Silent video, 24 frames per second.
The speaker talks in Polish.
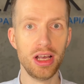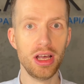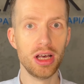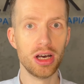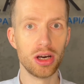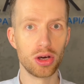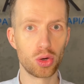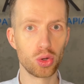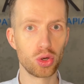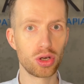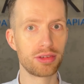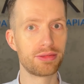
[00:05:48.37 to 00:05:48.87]

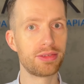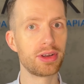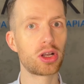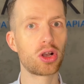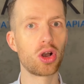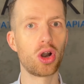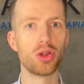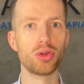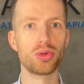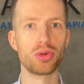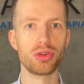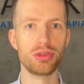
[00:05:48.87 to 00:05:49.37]
Ruch
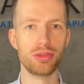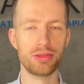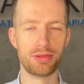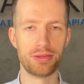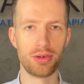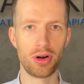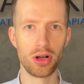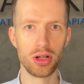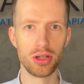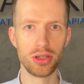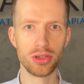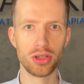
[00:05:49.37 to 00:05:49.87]
wykonuj
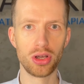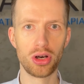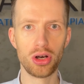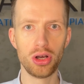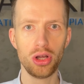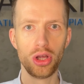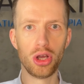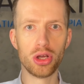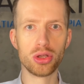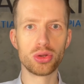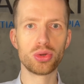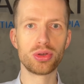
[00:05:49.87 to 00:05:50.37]
wolno,
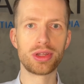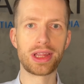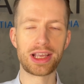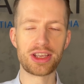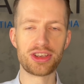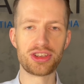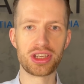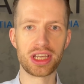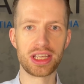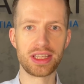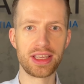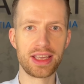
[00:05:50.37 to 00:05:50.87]
tutaj
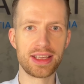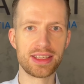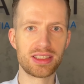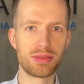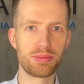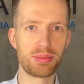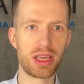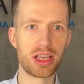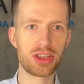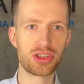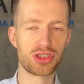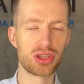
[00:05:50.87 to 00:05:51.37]
się nie
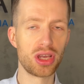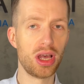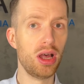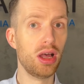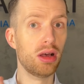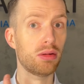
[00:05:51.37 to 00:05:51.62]
spiesz.